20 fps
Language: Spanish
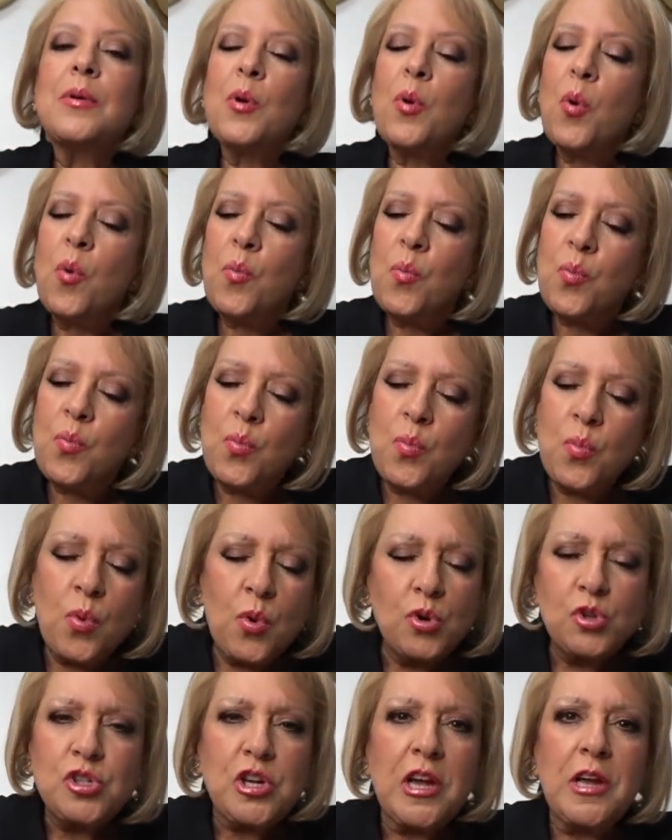con
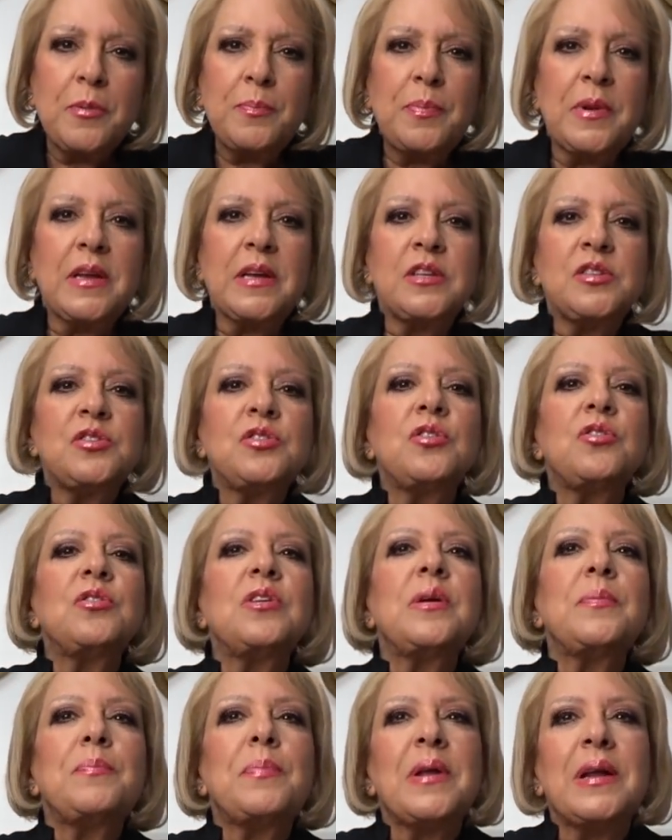muchas
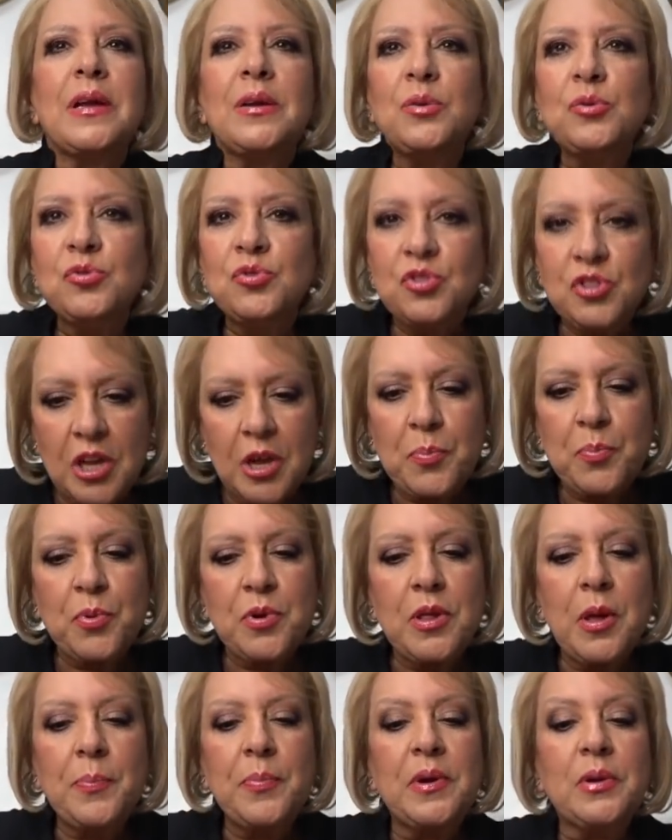explicaciones para que usted
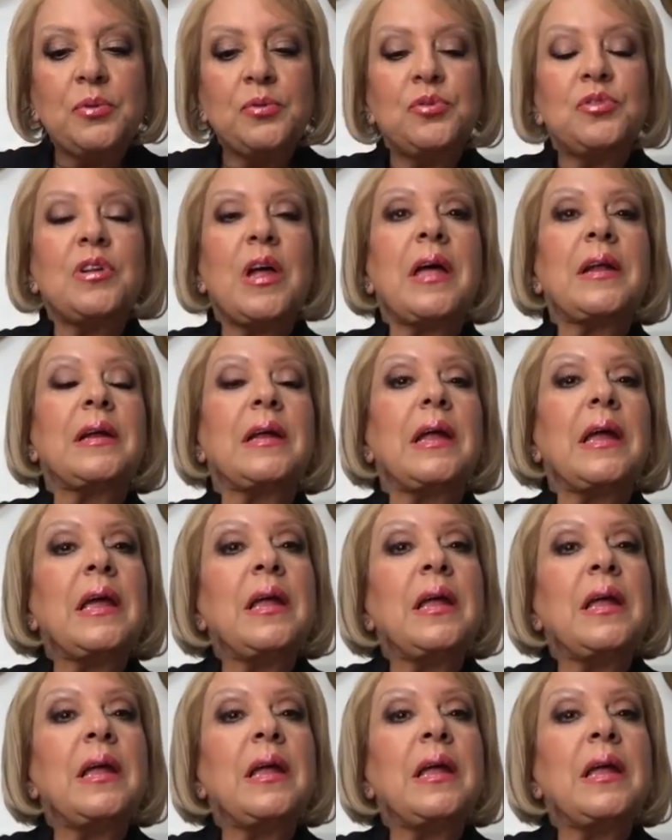pueda preguntar